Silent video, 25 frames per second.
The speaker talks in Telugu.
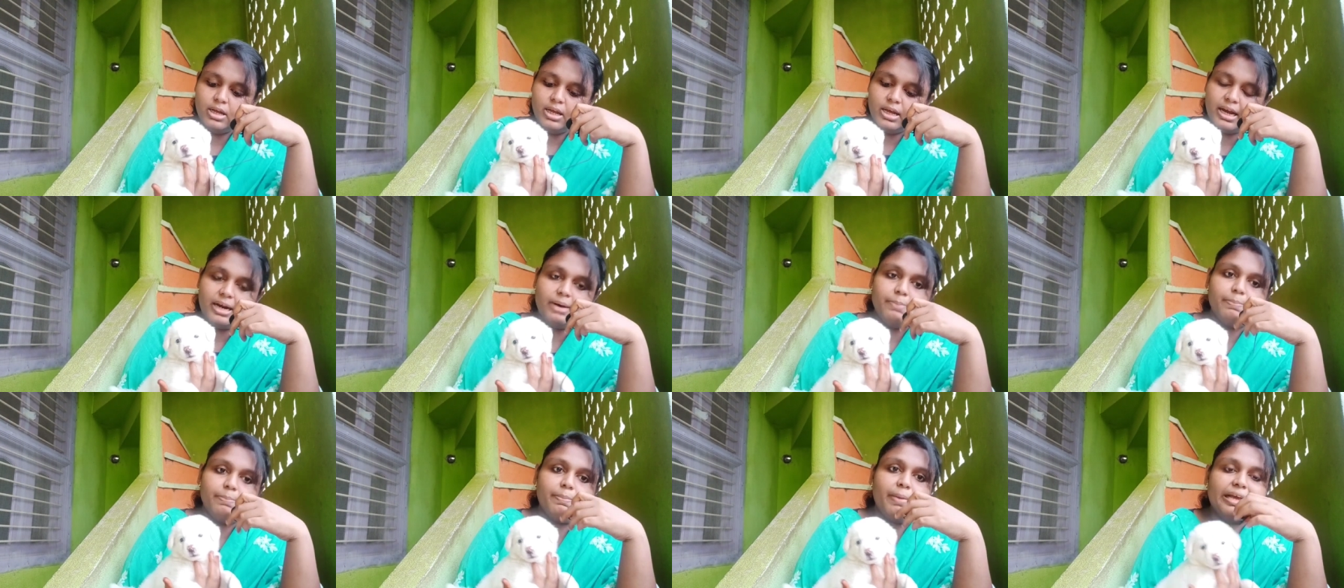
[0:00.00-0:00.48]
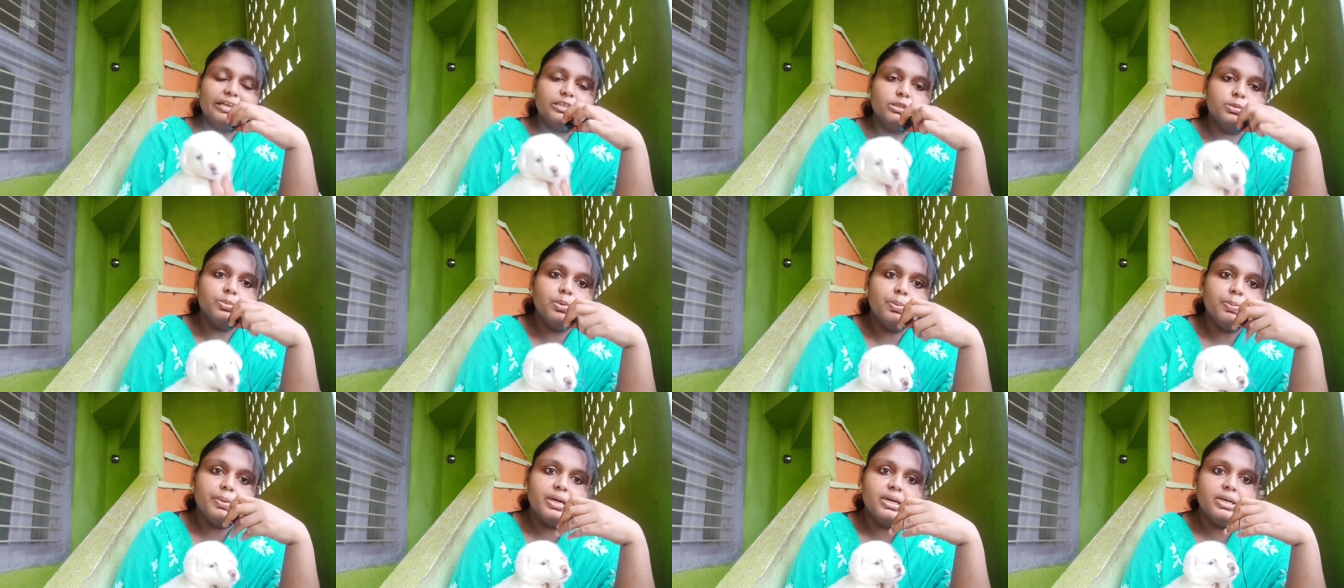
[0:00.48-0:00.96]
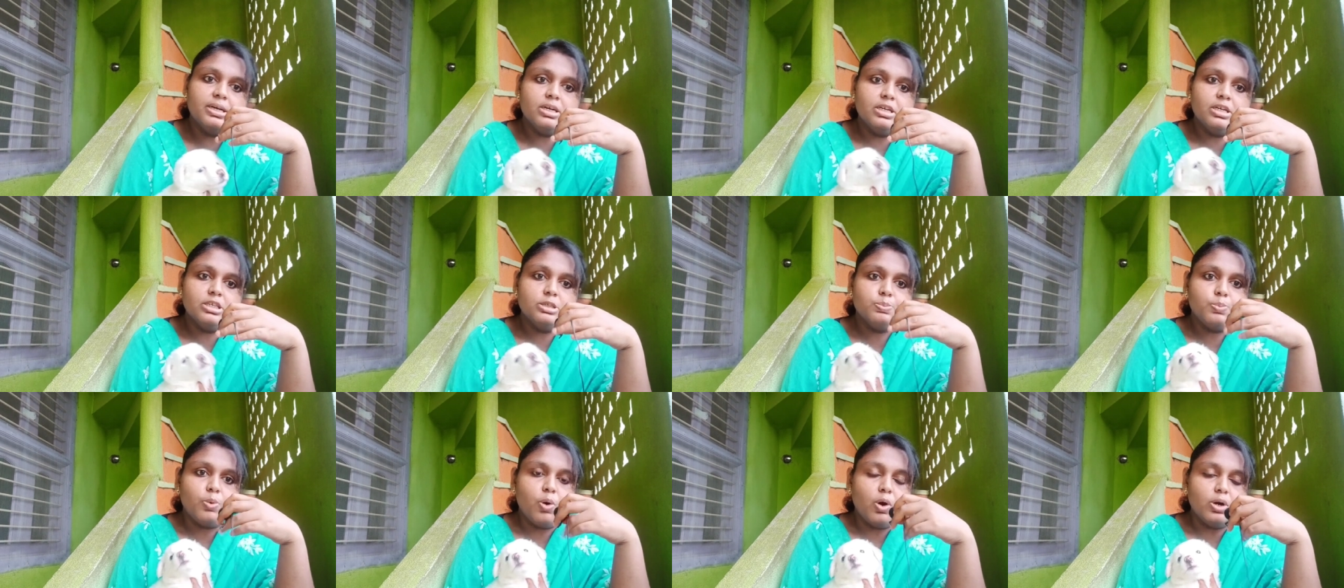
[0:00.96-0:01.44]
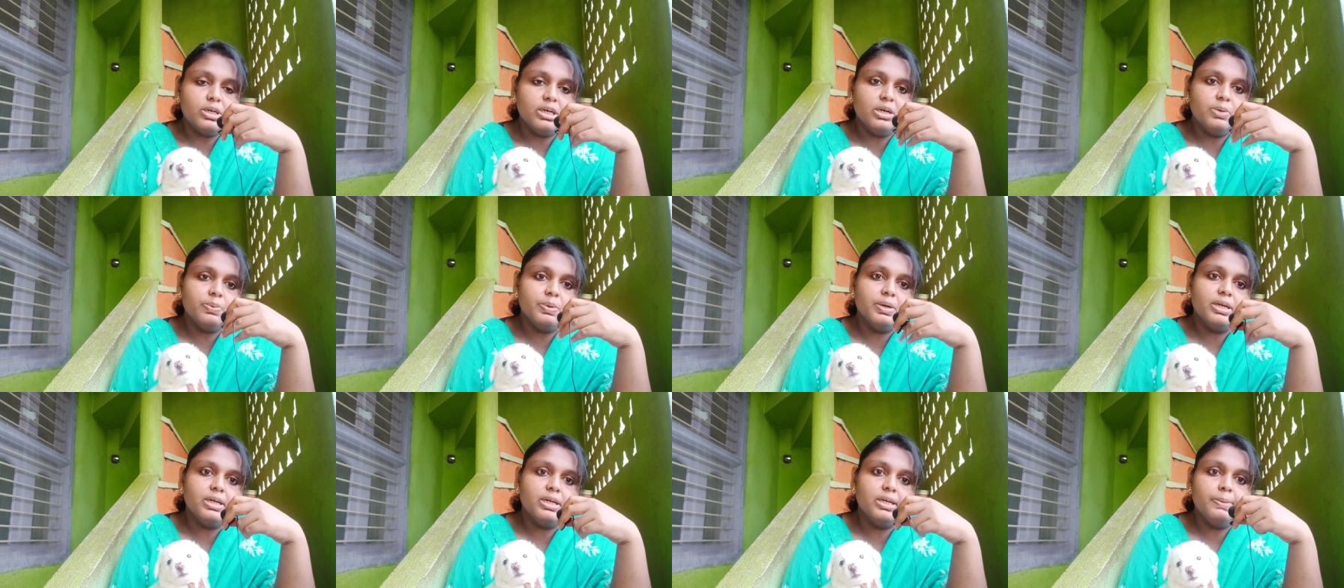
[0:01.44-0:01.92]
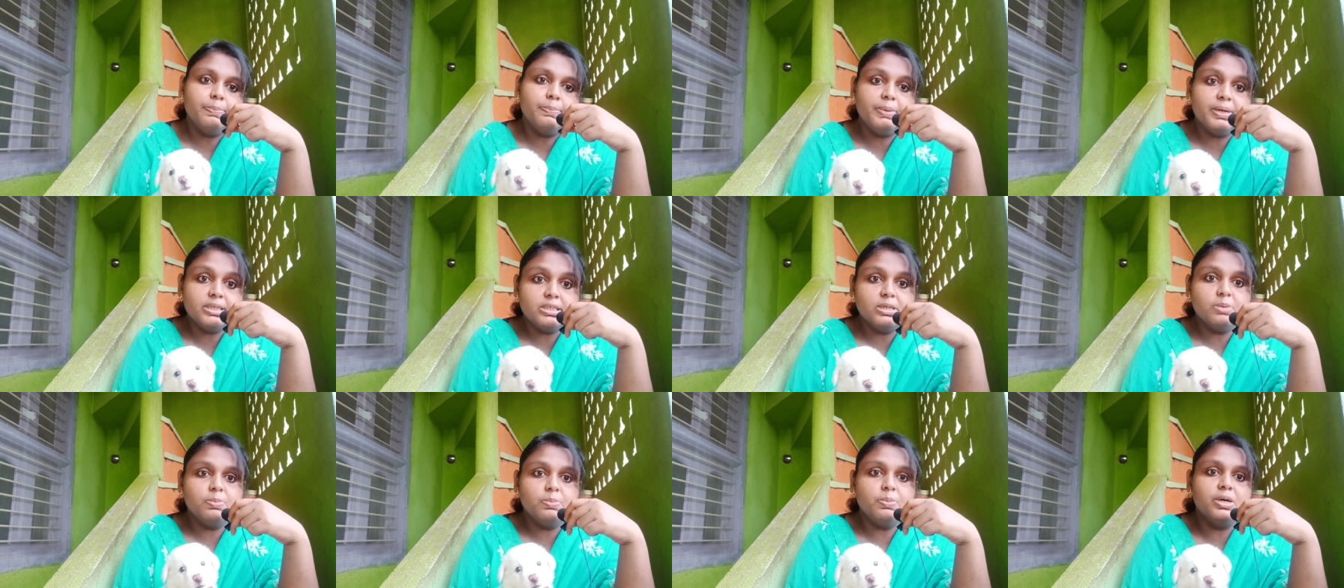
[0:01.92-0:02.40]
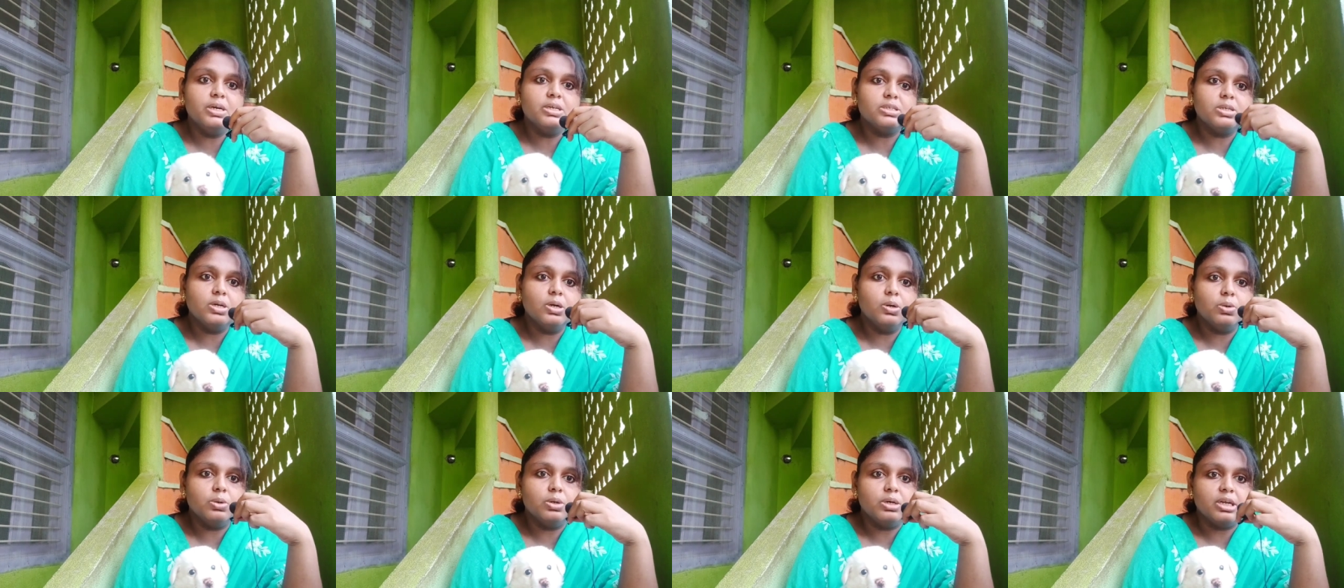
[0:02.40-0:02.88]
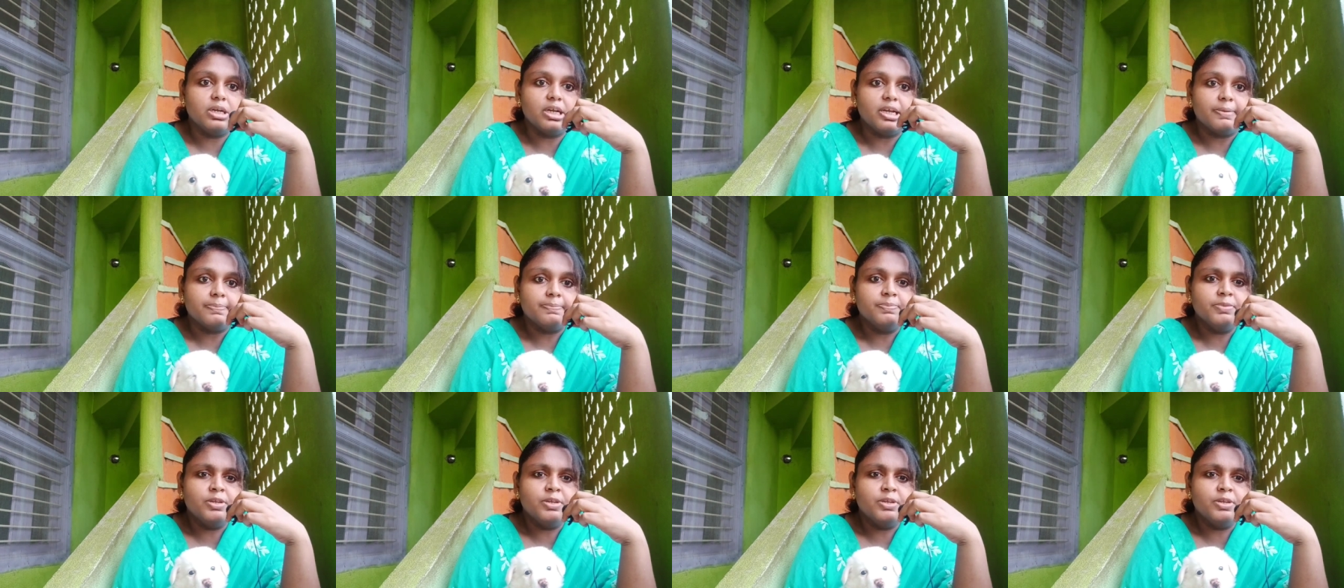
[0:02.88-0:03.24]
కానీ మ్యాక్సిమం ఏంటంటే స్పాటెడ్ అనేవి మిక్స్డ్ బ్రీడ్స్లో ఉంటాయి